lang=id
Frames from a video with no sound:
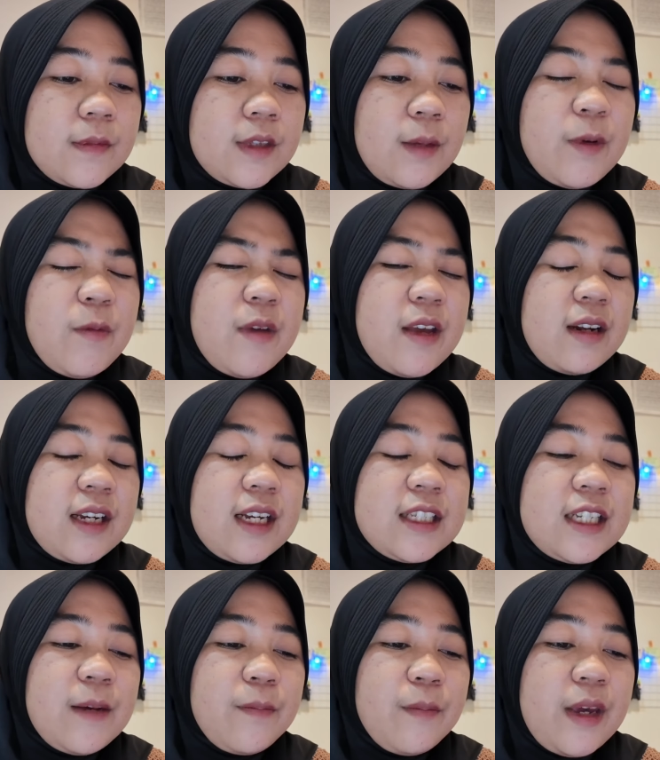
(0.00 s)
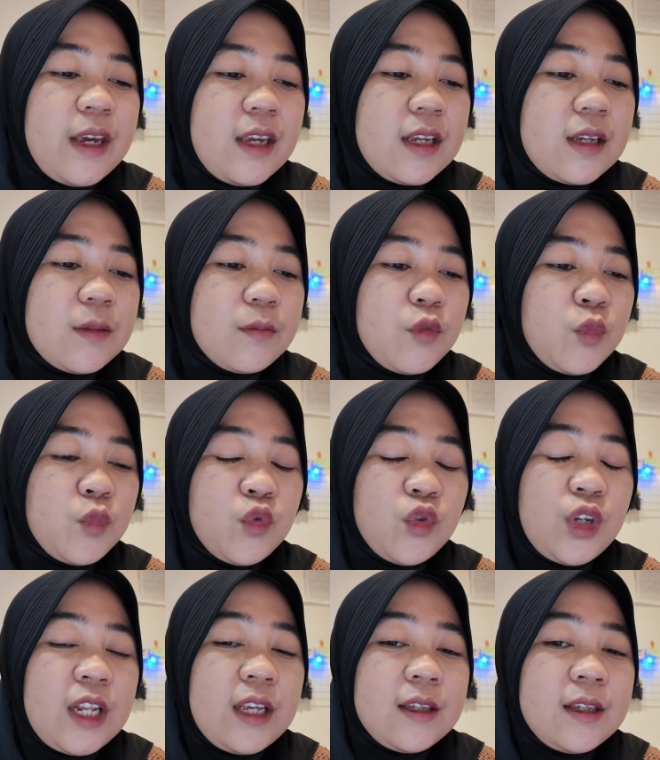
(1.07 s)
tapi biar nggak capek
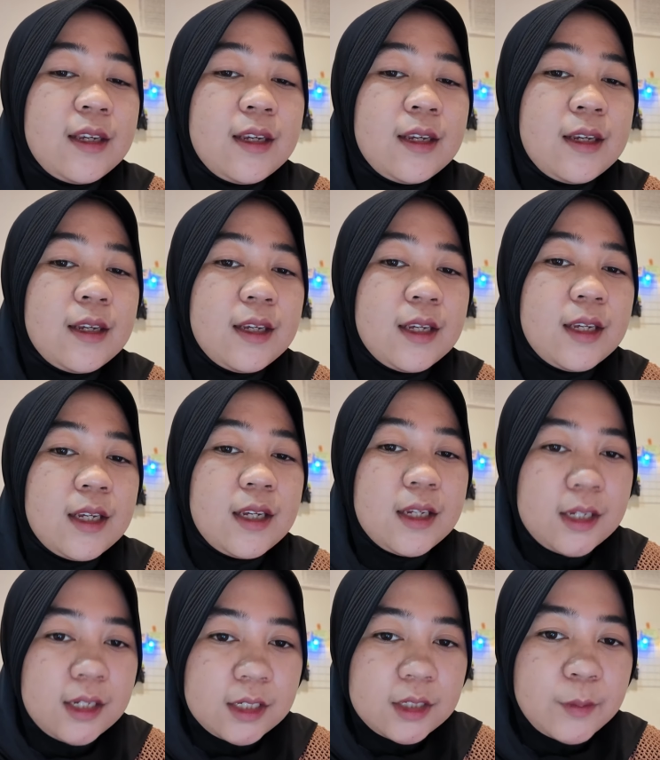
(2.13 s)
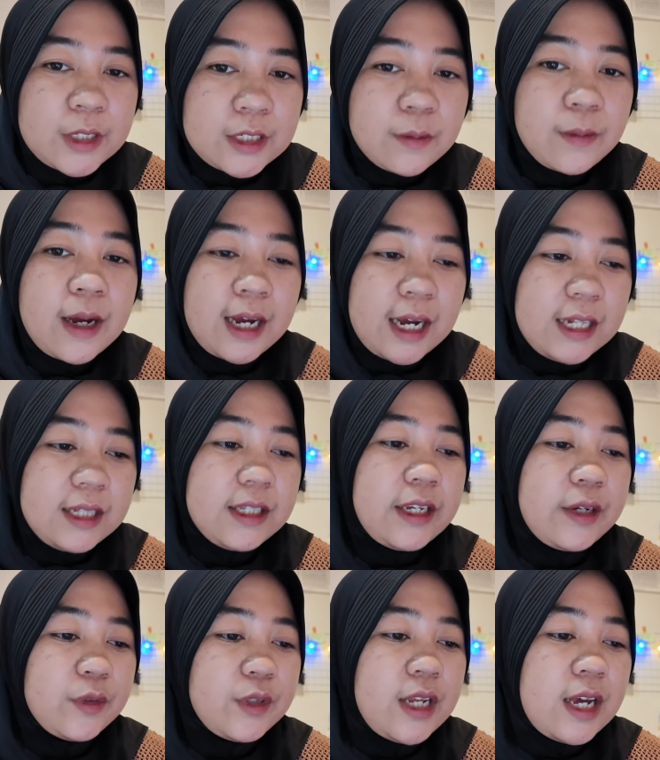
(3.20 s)
mumpung lagi bersemangat
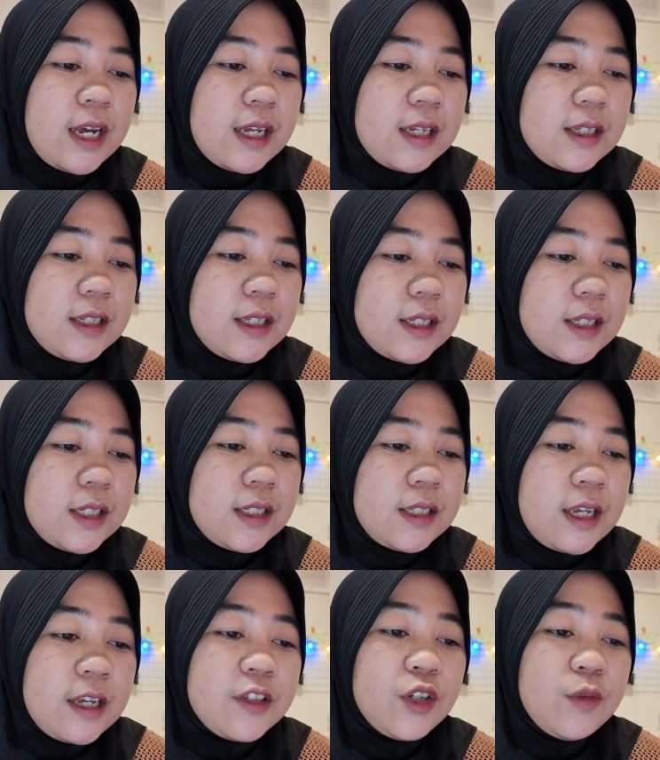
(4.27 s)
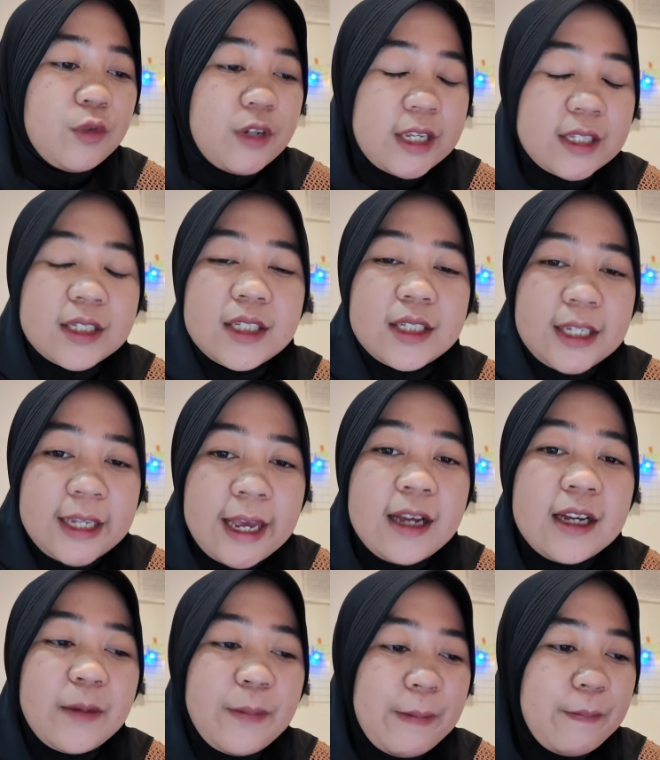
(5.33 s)
ya udah Taijo des ya
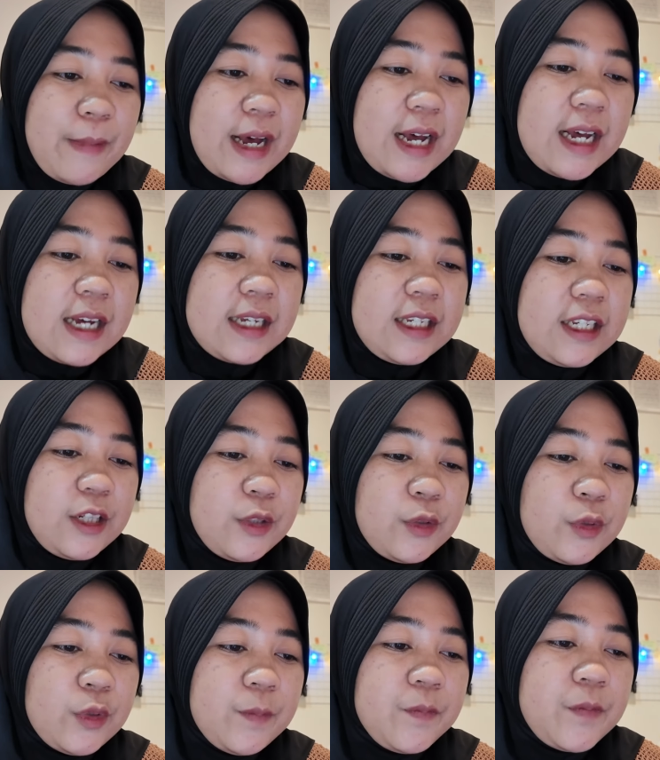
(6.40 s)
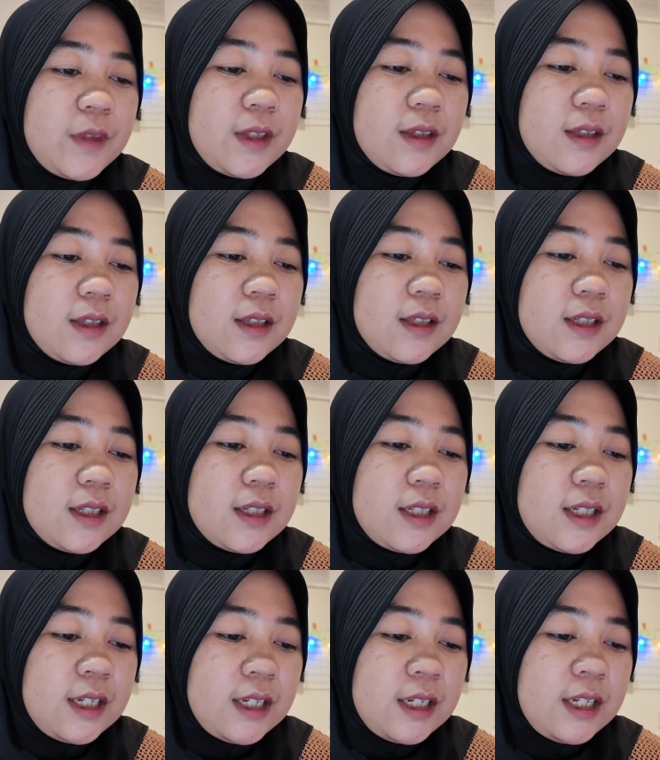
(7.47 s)
nggak apa-apa gitu
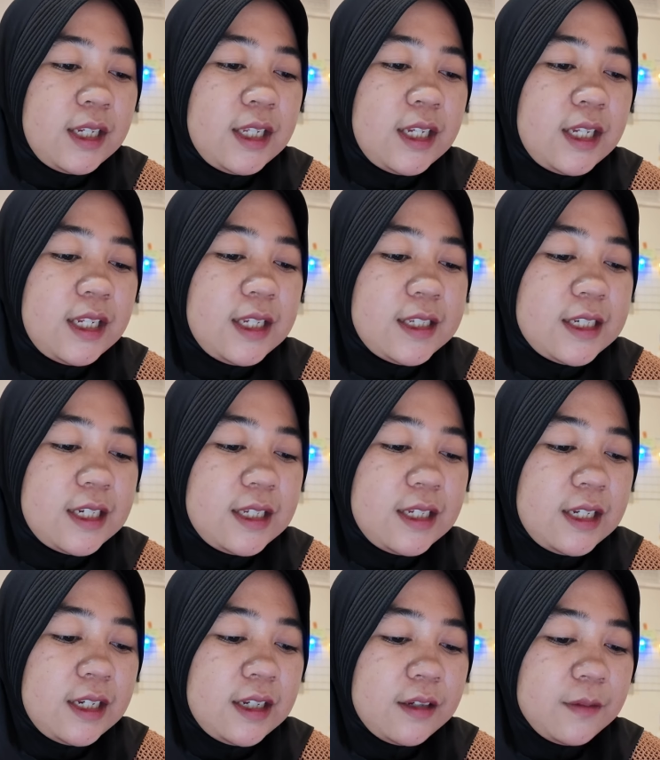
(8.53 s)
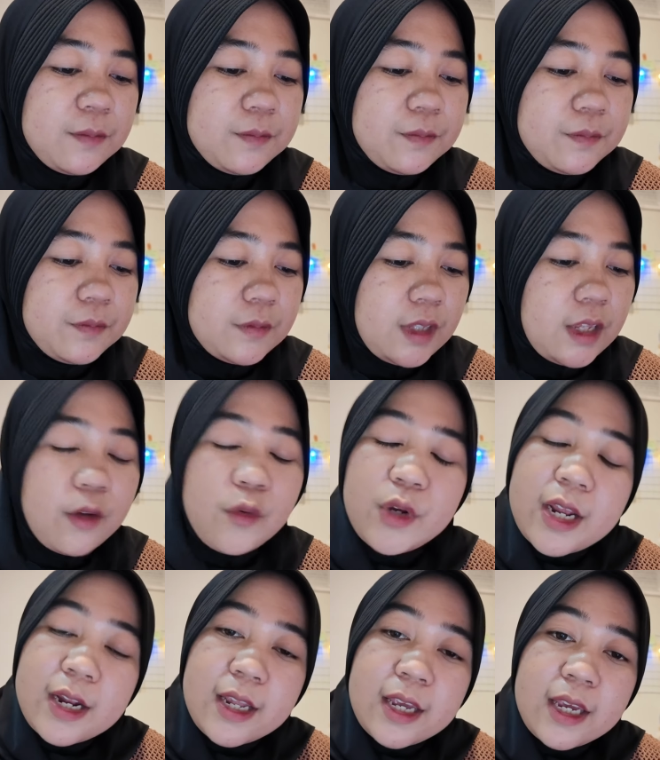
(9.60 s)
nah ini dicetnya ya
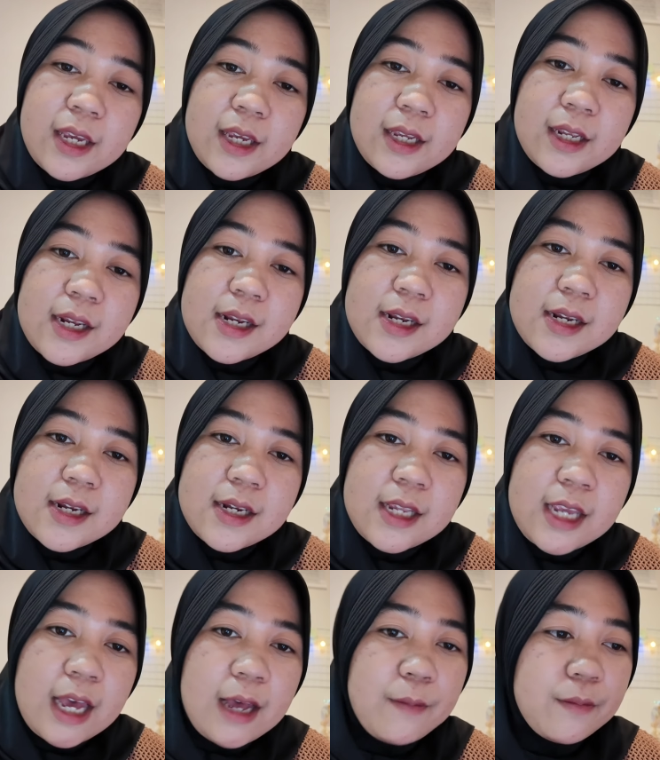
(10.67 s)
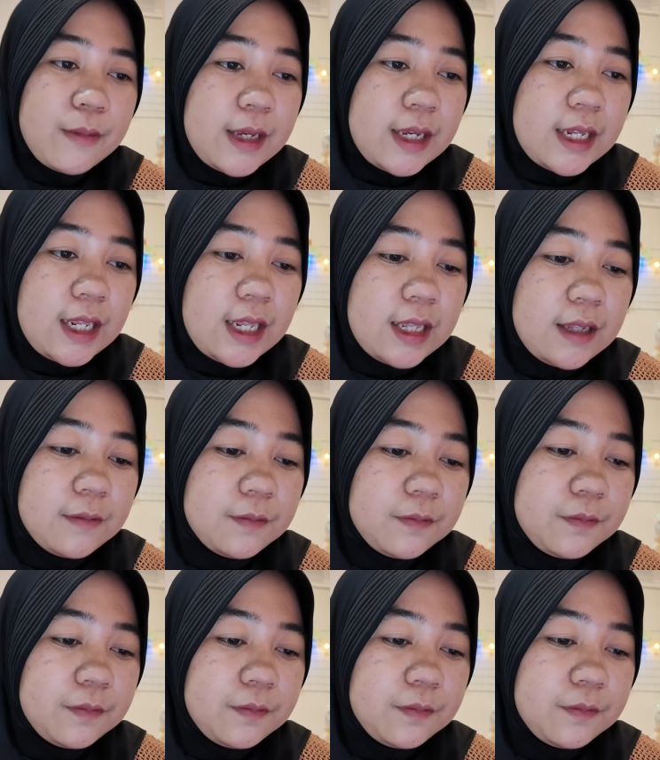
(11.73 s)
udah deh diambil